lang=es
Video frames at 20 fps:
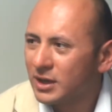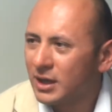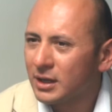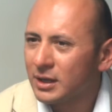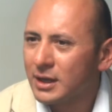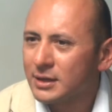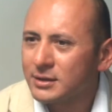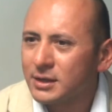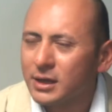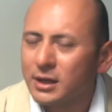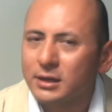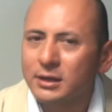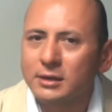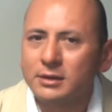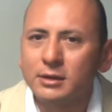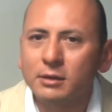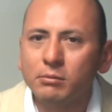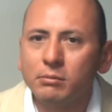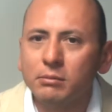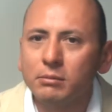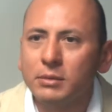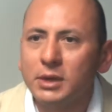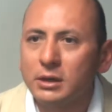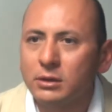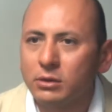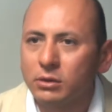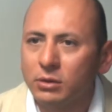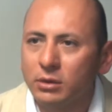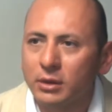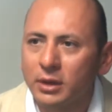que ya se quita ese
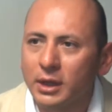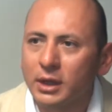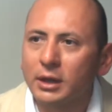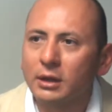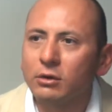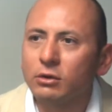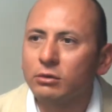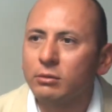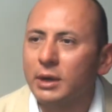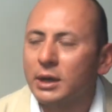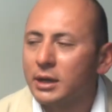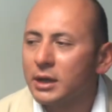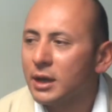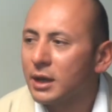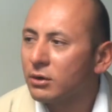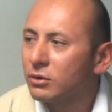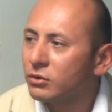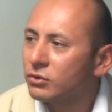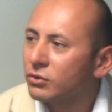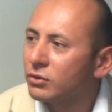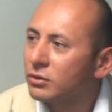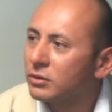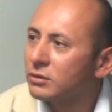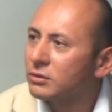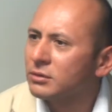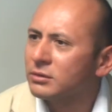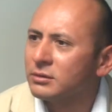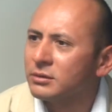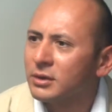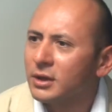mito de que los balnearios
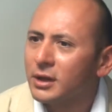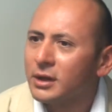son